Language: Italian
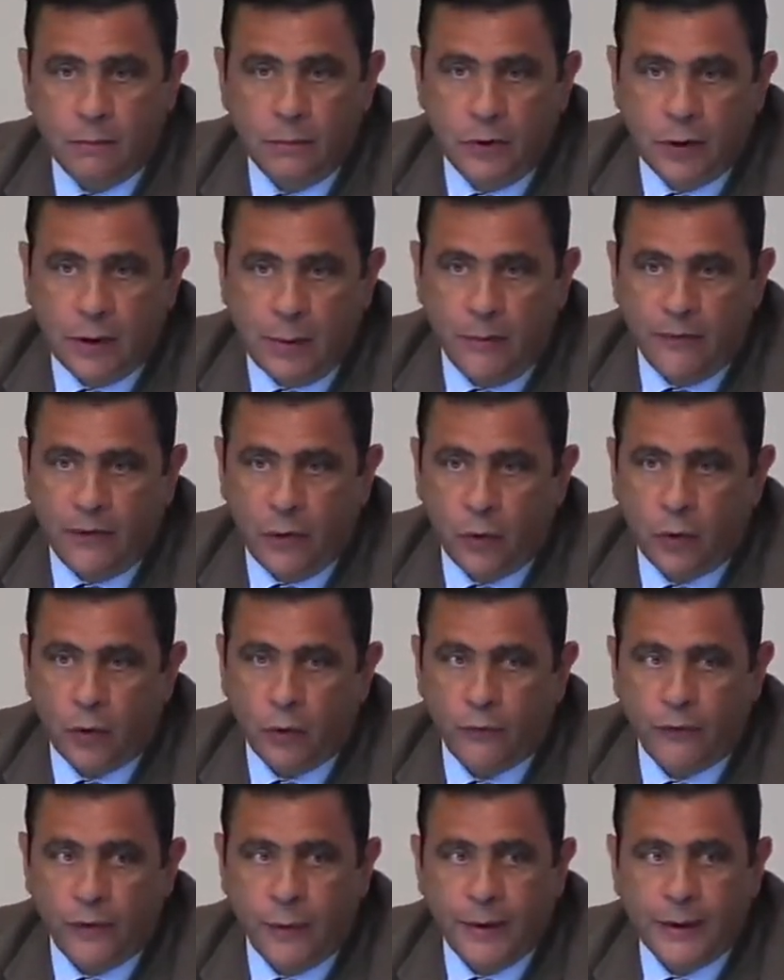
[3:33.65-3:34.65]
diciamo, valore
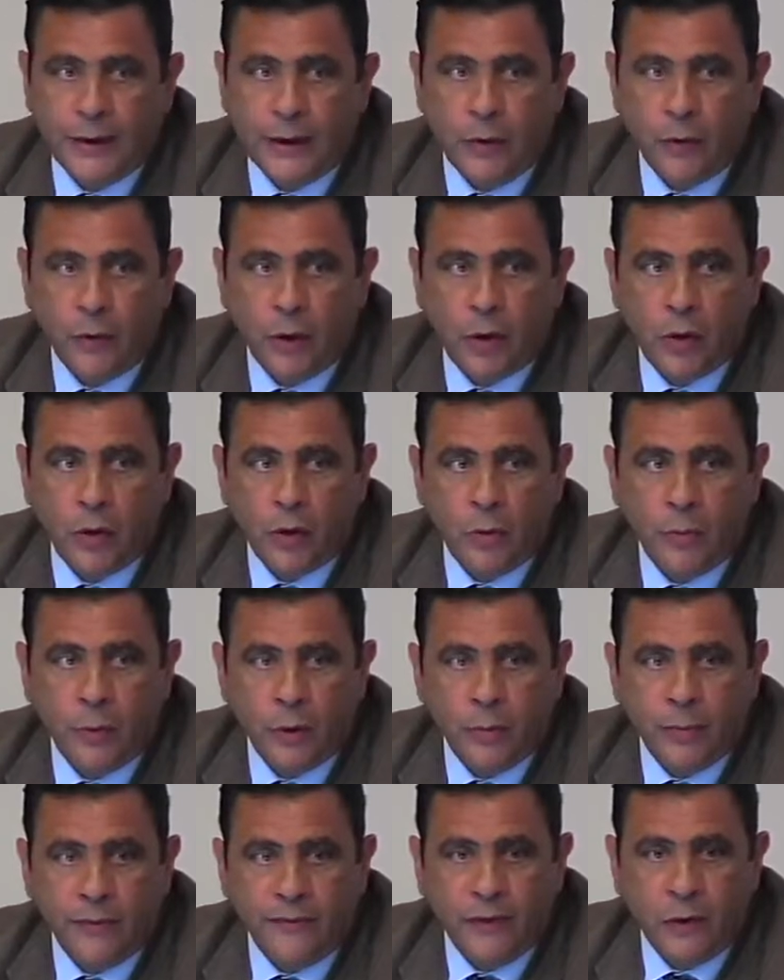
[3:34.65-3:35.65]
ovviamente non
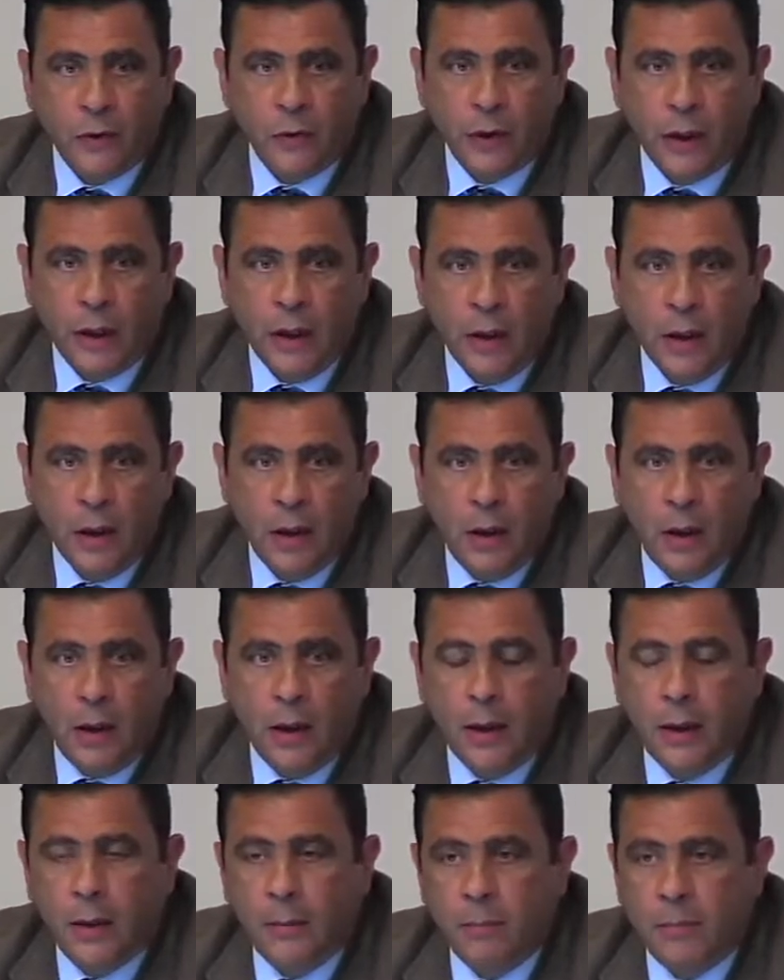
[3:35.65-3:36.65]
economico, ma valore
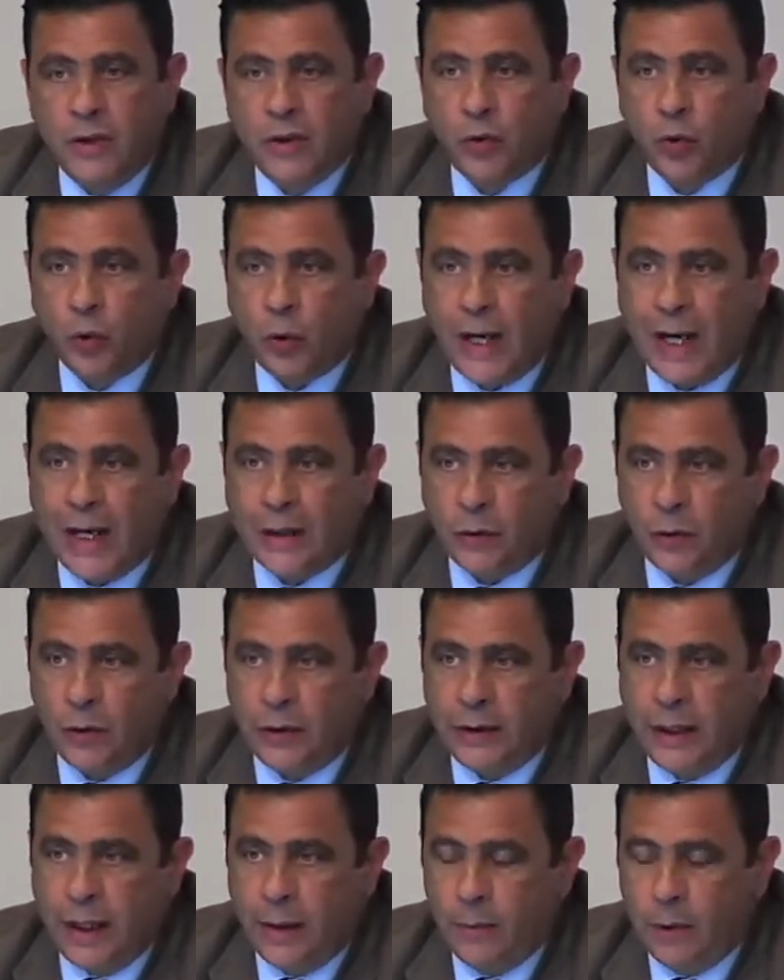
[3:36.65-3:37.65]
eh, misurato
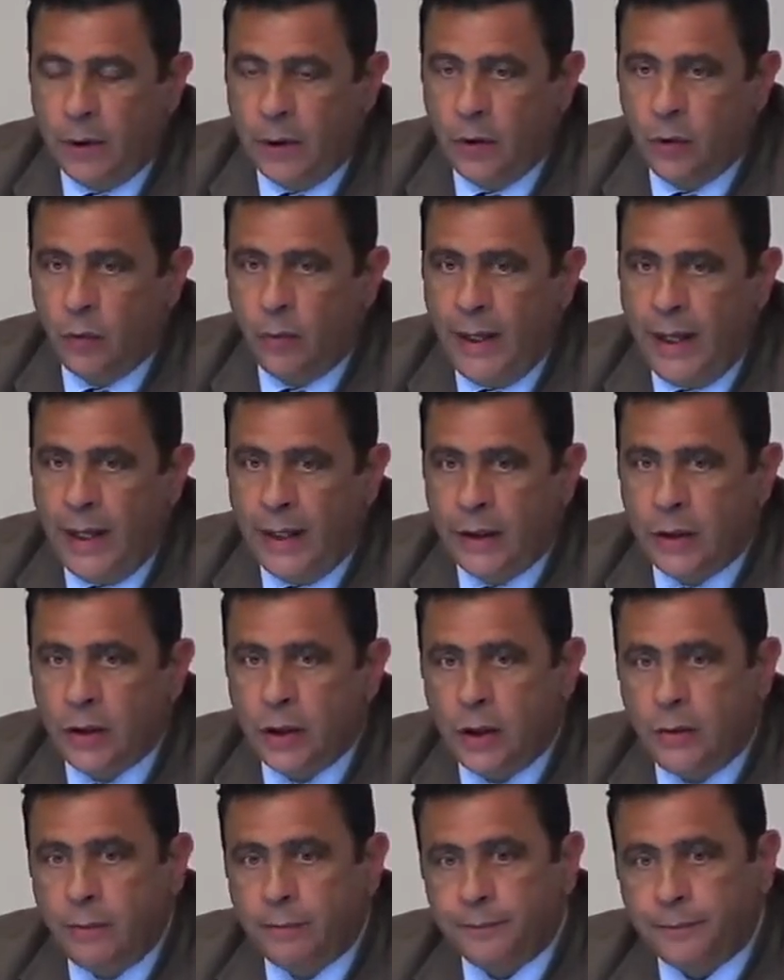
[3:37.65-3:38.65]
in termini
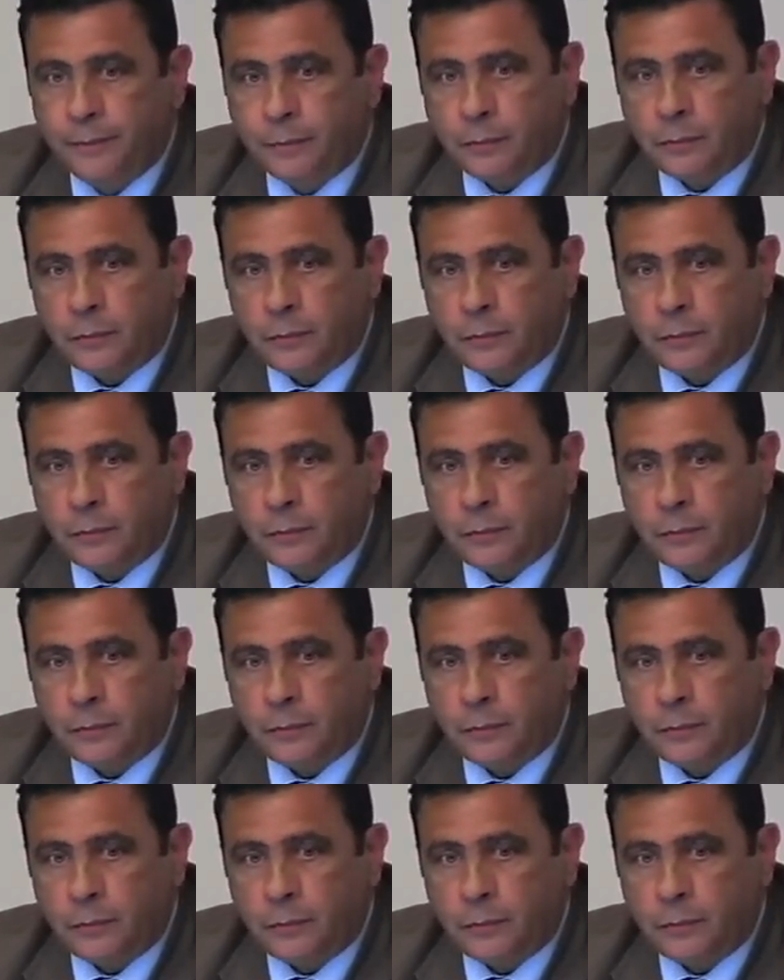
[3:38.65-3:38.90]
numerici